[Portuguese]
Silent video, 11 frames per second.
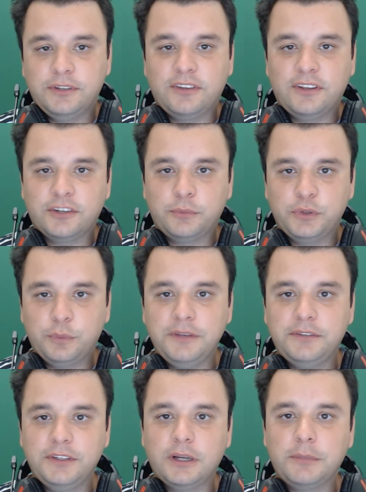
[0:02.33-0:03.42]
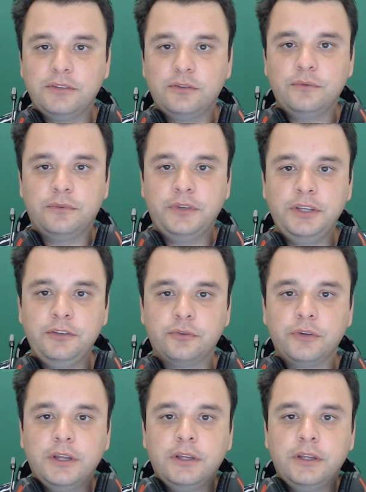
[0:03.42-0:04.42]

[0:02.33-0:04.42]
seja muito bem-vindo a mais um vídeo